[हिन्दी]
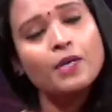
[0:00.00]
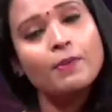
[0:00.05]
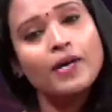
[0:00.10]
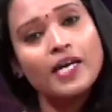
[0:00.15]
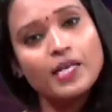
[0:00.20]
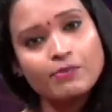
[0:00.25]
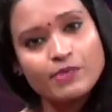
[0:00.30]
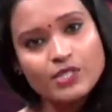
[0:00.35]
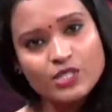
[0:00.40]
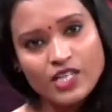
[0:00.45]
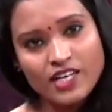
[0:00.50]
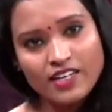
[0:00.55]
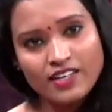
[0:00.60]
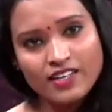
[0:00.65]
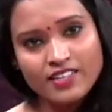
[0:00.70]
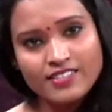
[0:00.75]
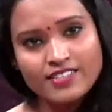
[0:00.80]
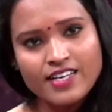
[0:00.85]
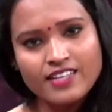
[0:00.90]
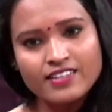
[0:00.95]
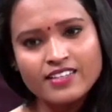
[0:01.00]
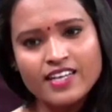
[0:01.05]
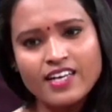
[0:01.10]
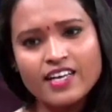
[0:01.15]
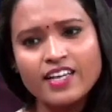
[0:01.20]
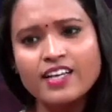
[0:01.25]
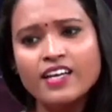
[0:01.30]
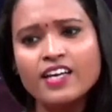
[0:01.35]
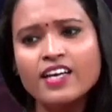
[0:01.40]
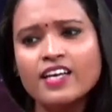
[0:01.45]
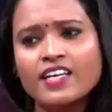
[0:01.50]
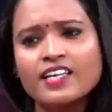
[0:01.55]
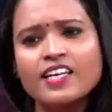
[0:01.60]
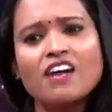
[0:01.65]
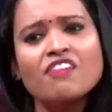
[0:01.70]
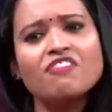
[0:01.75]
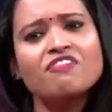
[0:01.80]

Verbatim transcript: बारे में जानना चाहते हैं या